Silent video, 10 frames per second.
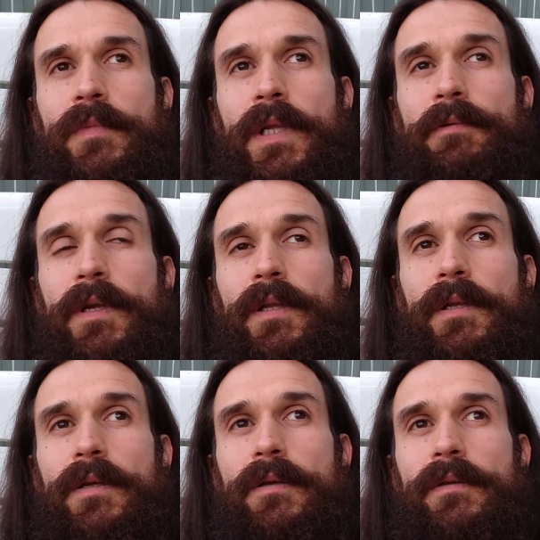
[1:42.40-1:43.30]

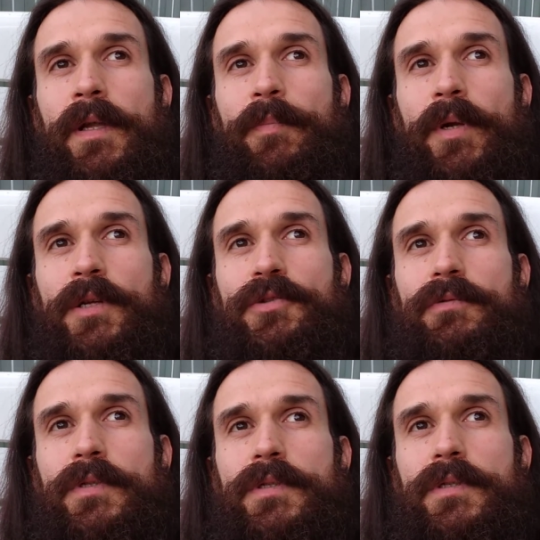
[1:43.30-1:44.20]
Наверное,
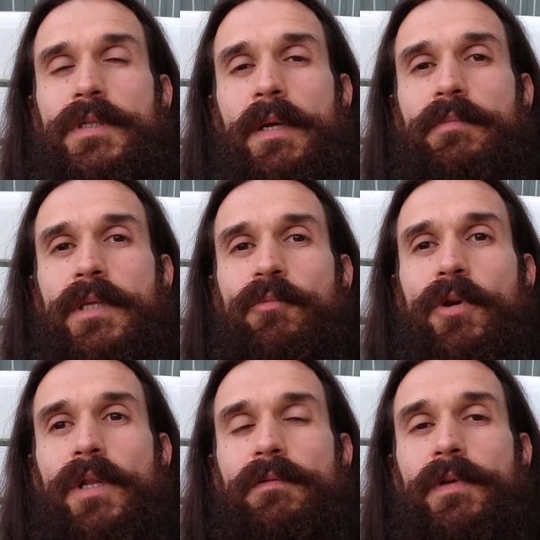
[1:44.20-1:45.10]
напрашивается сам
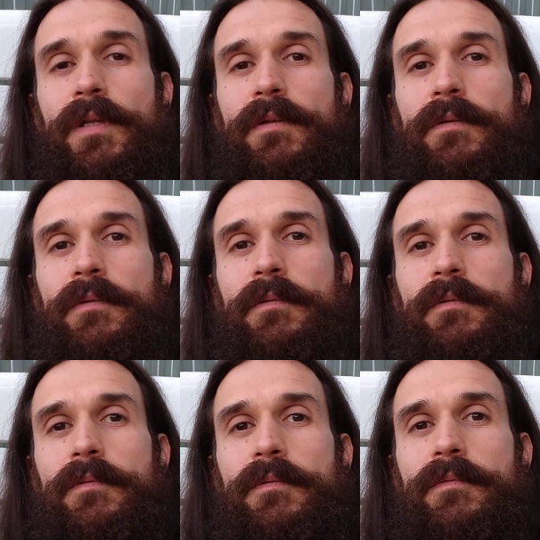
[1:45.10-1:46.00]
собой ответ.
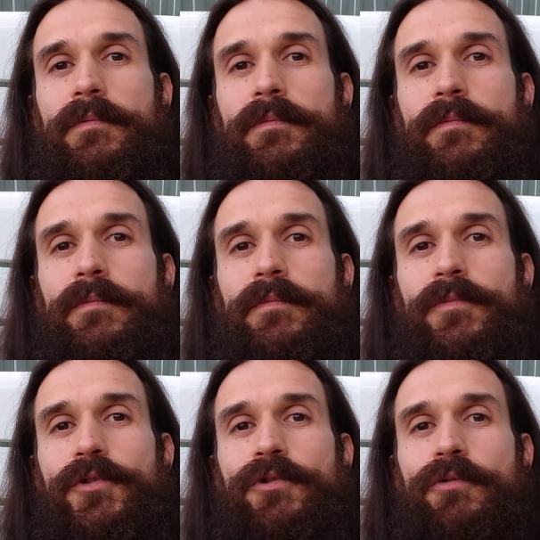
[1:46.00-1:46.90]

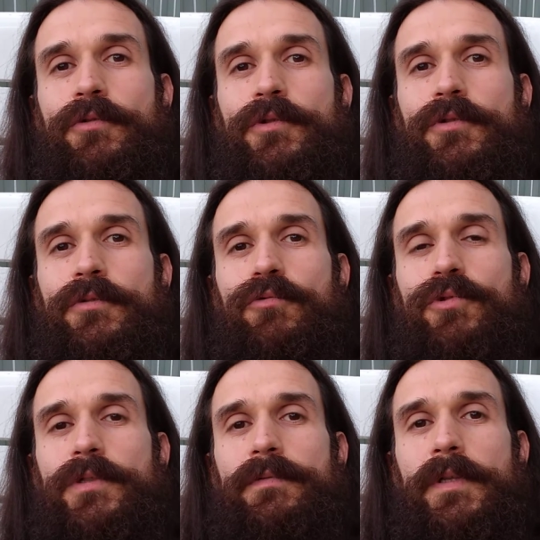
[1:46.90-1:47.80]

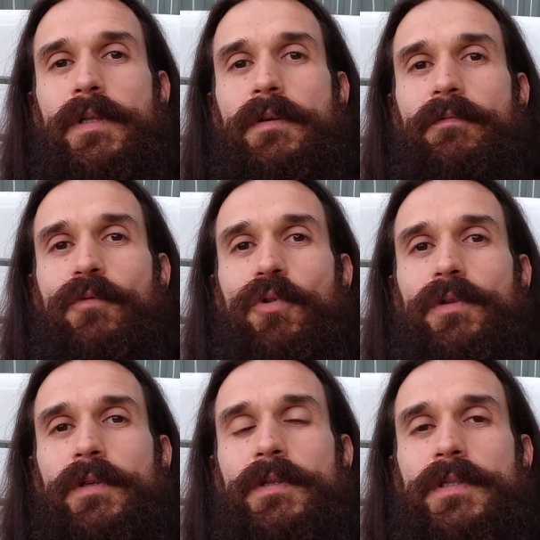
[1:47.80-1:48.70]
Искусственно
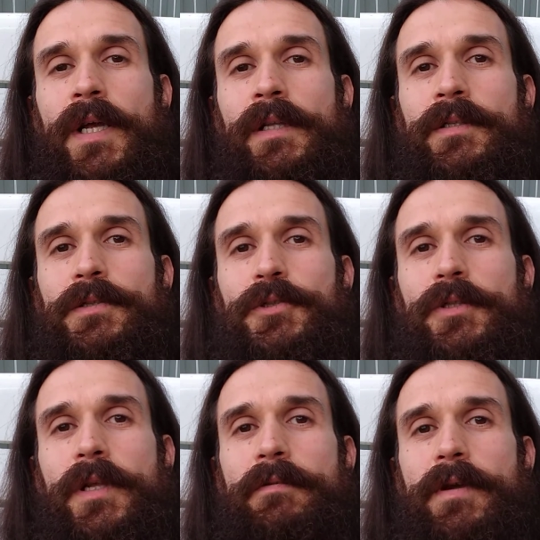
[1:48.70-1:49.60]
вводят за нос
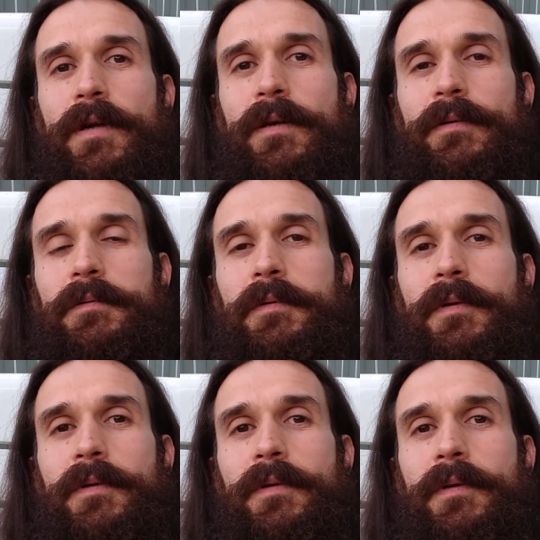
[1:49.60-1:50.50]
человека.
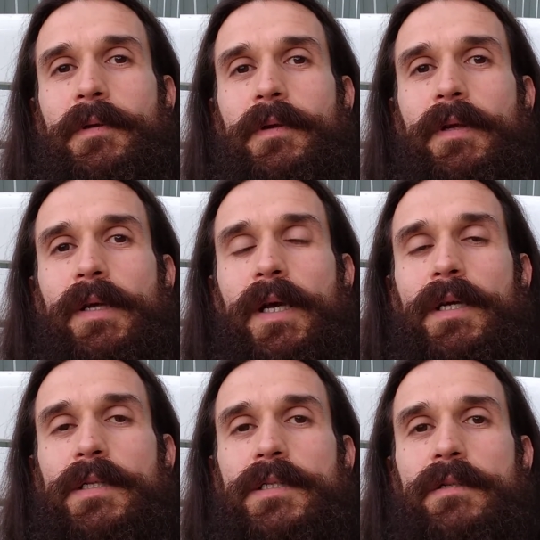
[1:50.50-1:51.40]
А
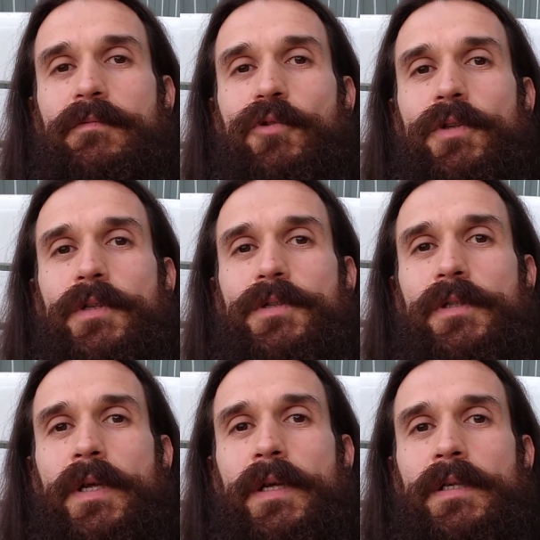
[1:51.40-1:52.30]
если вводят
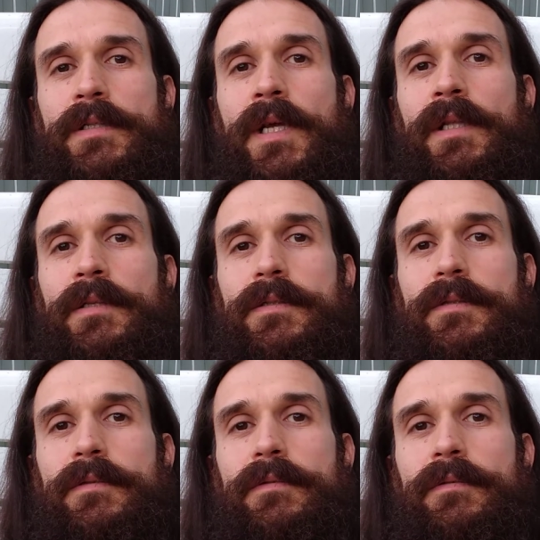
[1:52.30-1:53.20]
человека за нос,
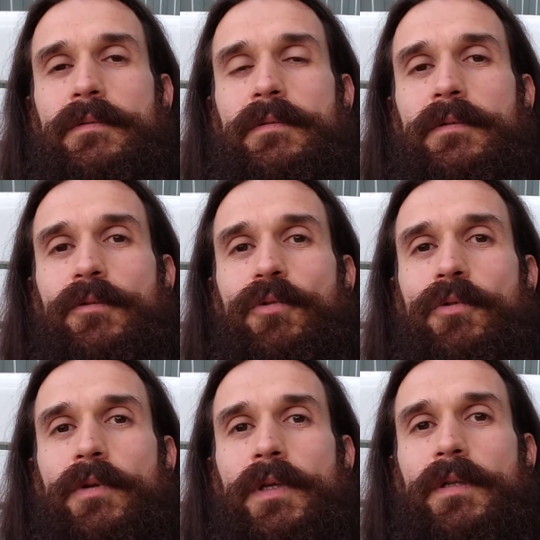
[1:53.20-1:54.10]

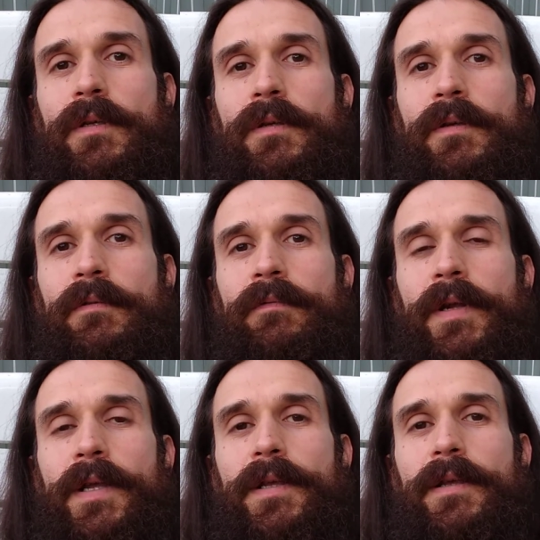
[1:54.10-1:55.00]
то это
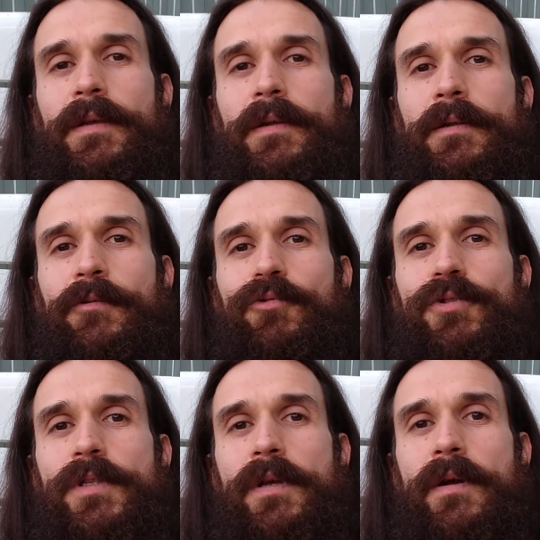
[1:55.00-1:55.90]
враги или
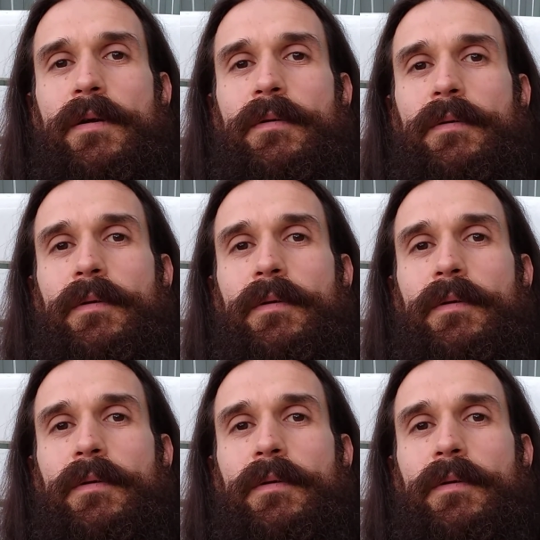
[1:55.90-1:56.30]
друзья –